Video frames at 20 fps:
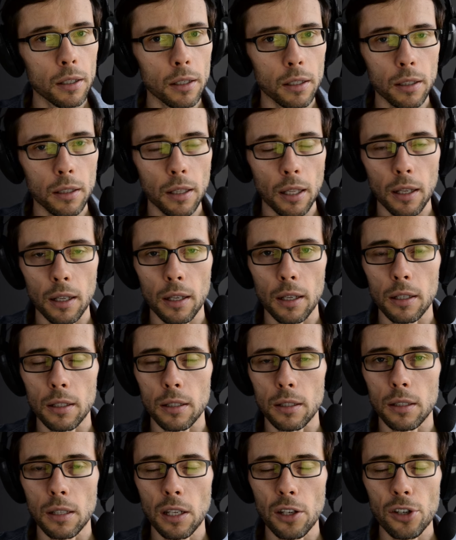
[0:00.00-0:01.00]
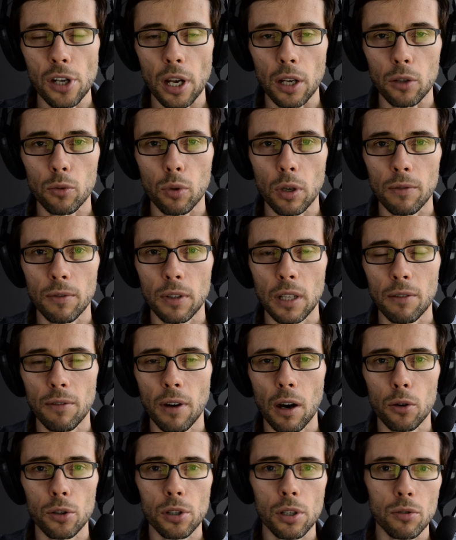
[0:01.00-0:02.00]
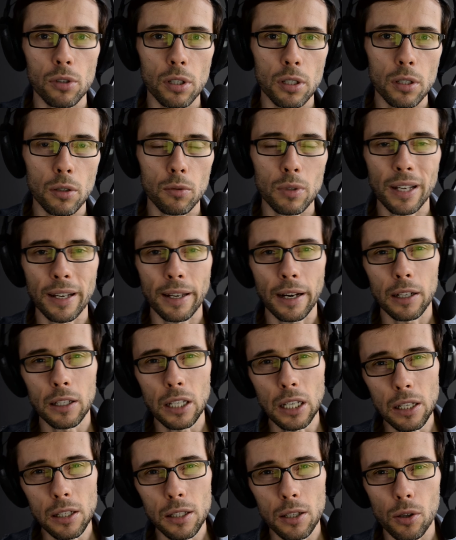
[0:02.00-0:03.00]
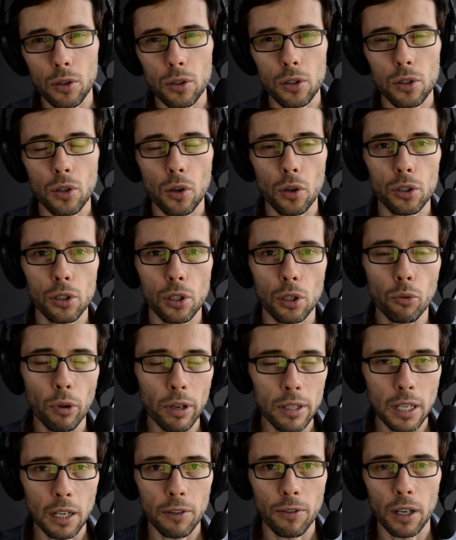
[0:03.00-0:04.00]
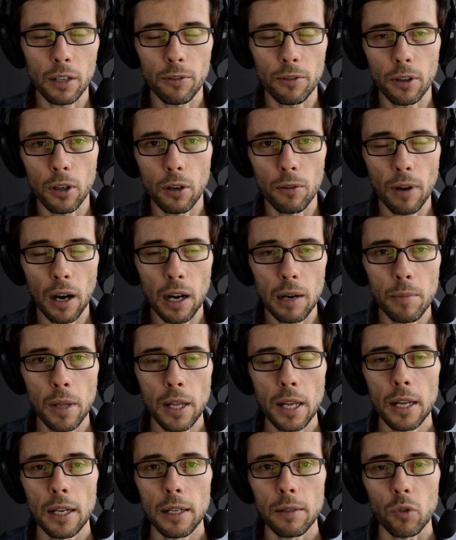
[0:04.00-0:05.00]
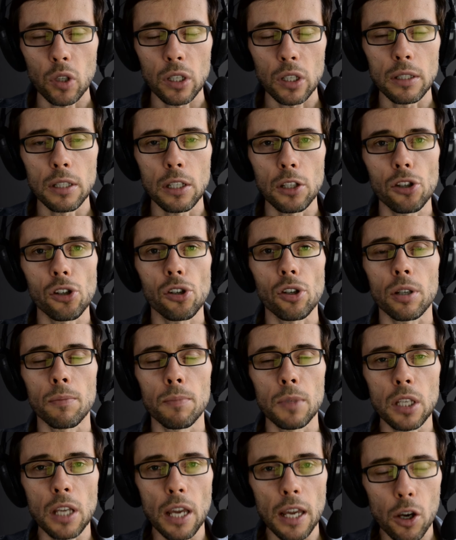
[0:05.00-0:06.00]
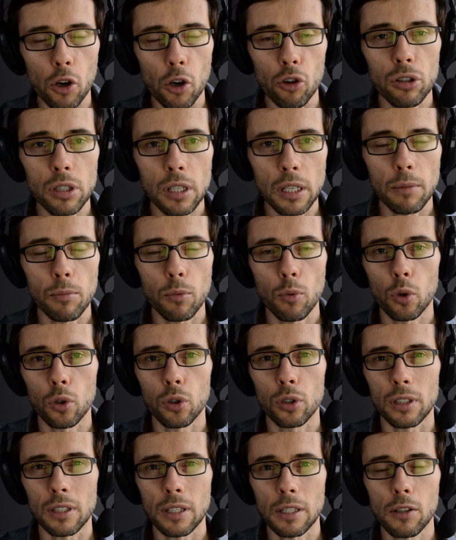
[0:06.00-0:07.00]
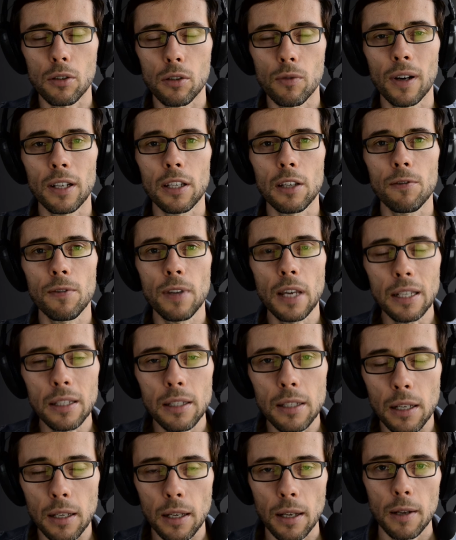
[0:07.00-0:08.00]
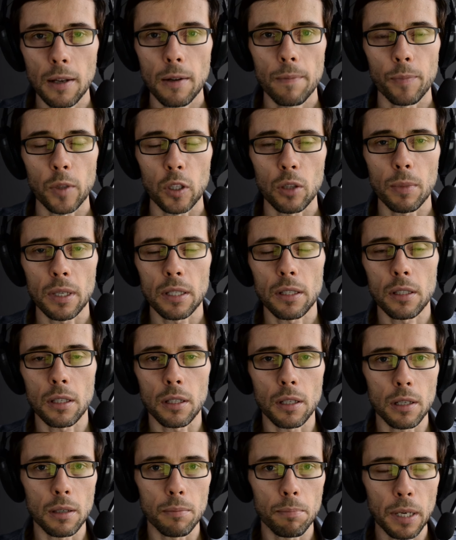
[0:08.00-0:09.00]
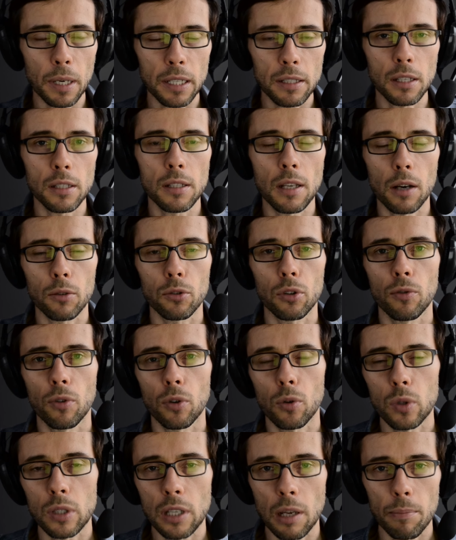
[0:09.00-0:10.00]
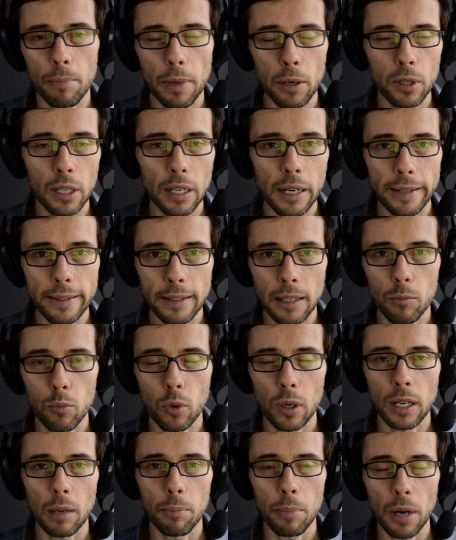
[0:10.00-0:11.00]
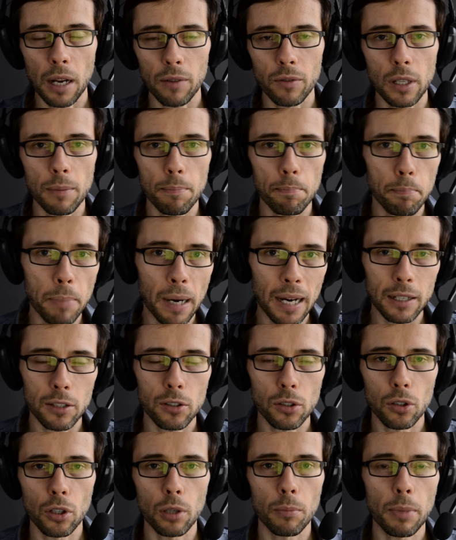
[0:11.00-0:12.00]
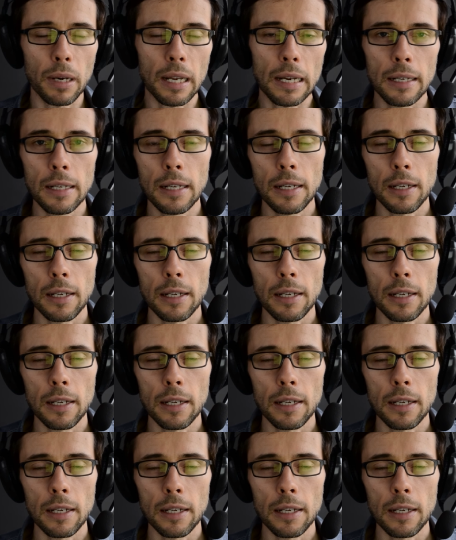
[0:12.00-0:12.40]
e, te zdjęcia, które wydawało się, że są na granicy ostrości, które zakwalifikowałem, tych zdjęć mniej ostrych było zdecydowanie więcej. Natomiast e, precyzja autofokusa pełnej klatki była naprawdę bardzo dobra